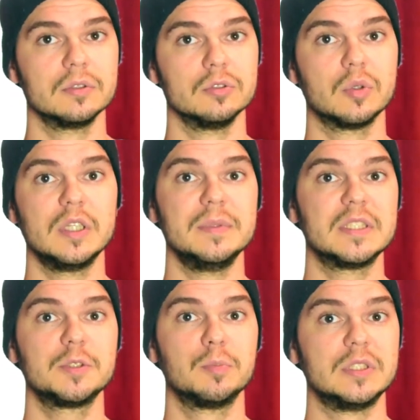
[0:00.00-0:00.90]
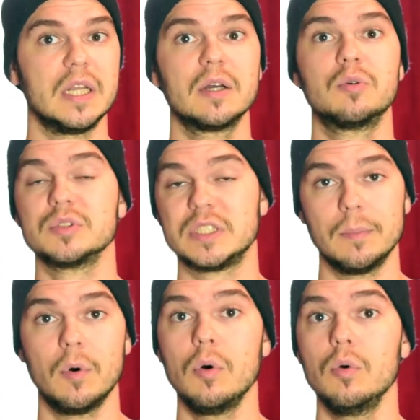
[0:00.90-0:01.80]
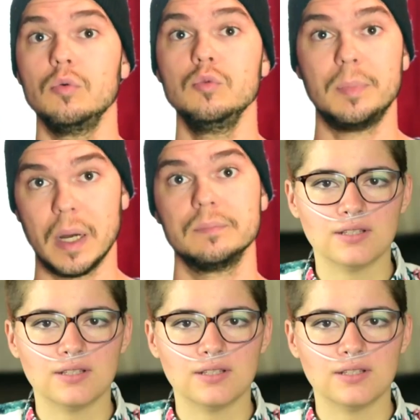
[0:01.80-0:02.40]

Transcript: que ce soit des messages posés là consciemment ou pas.